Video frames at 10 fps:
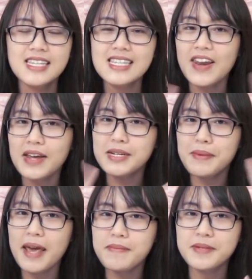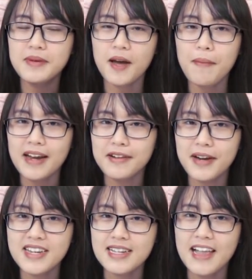Xin chào năm trăm anh em, chào mừng các bạn đã
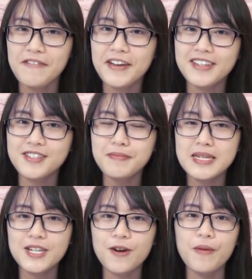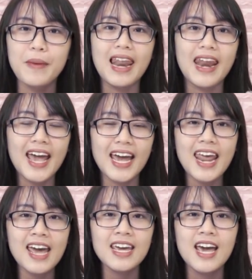quay trở lại với kênh youtube B Channel và mình là Đáng Anh
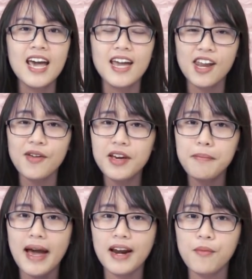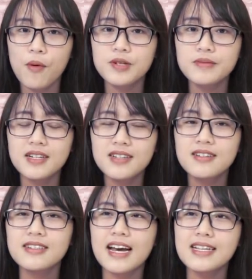đây Nếu như bạn là một trong những
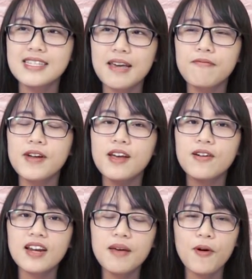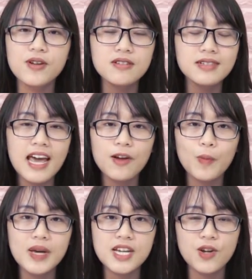người đã xem video clip hồi trước đây
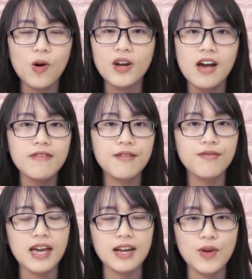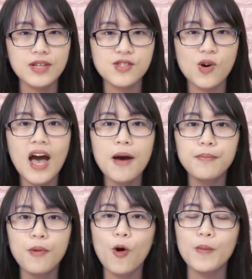của B Channel nói về việc doanh số
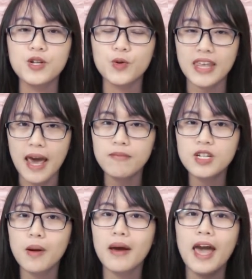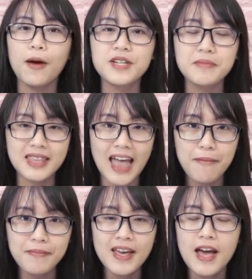Apple bị sụt giảm trong năm 2018